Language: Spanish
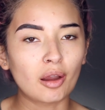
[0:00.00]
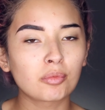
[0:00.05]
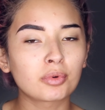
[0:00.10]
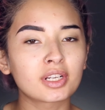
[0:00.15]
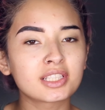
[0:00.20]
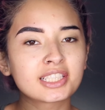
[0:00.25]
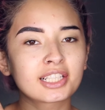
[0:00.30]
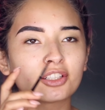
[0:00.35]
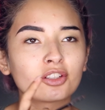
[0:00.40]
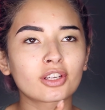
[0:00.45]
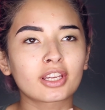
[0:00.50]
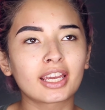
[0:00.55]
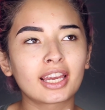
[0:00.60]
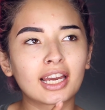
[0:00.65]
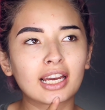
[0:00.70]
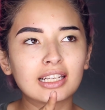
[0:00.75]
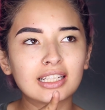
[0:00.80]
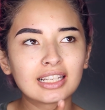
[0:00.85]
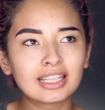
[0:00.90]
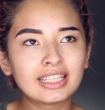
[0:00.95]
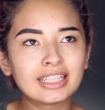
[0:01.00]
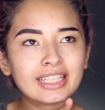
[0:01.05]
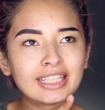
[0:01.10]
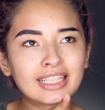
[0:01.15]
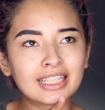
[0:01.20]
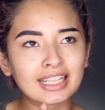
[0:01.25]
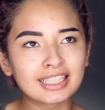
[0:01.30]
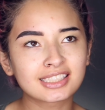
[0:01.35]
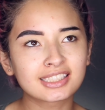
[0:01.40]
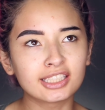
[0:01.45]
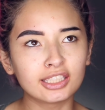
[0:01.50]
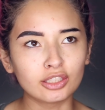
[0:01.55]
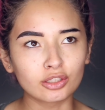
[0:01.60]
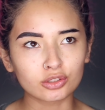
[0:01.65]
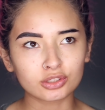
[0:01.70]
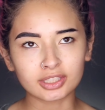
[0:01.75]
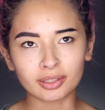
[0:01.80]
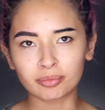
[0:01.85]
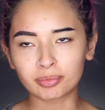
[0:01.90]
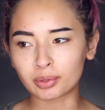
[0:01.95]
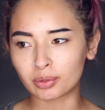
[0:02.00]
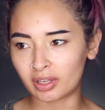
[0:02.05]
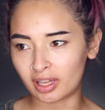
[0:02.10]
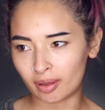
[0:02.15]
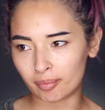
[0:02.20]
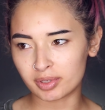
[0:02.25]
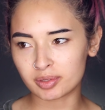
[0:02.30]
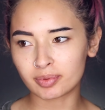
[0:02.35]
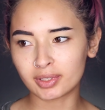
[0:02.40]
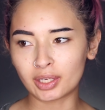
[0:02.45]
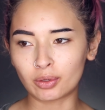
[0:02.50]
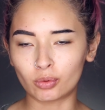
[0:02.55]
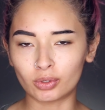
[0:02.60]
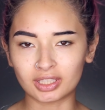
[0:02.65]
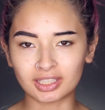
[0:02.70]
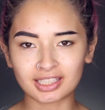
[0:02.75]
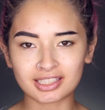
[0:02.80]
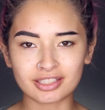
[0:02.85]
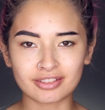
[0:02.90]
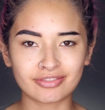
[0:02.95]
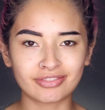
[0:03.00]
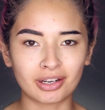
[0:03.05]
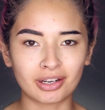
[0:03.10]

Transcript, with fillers: Amores, y creo que Aladdin ha sido siempre una de mis películas así